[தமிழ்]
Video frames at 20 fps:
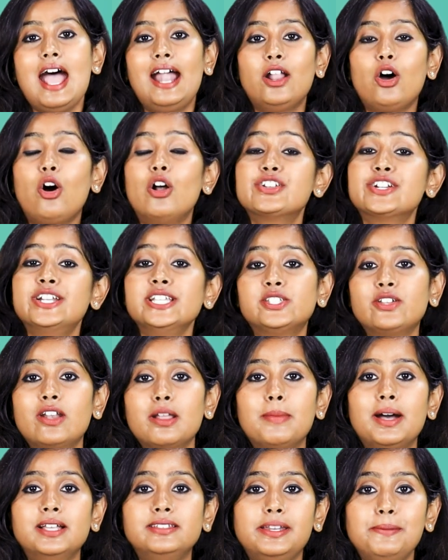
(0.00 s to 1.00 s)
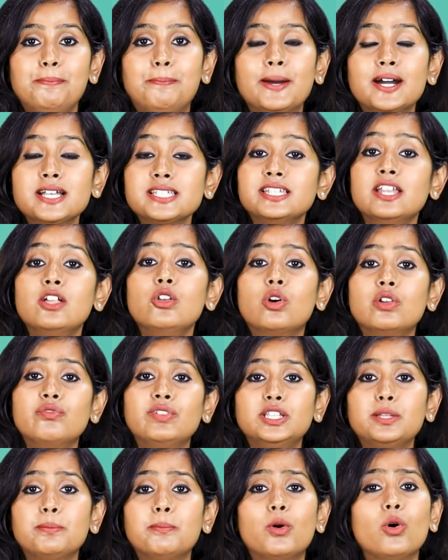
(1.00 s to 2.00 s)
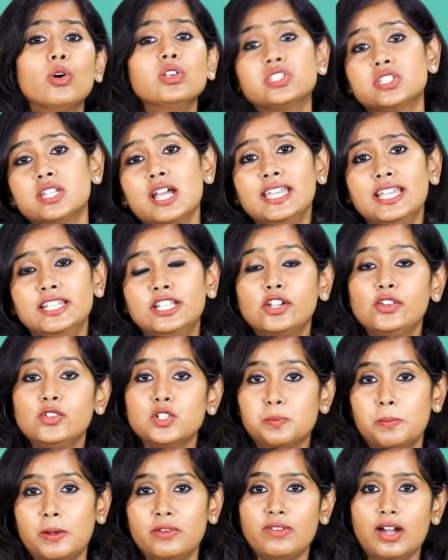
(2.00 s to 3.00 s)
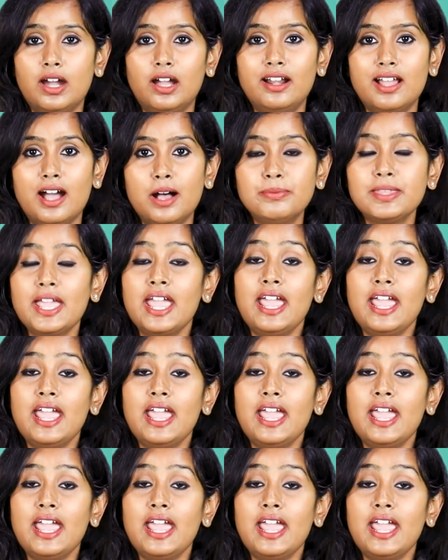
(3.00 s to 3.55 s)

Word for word: அண்ட் ஆல்ரெடி சொன்ன மாதிரி பர்சனல் லோன் வந்து மோஸ்ட்டாக எதுக்கு யூஸ் பண்ணுவாங்கன்னா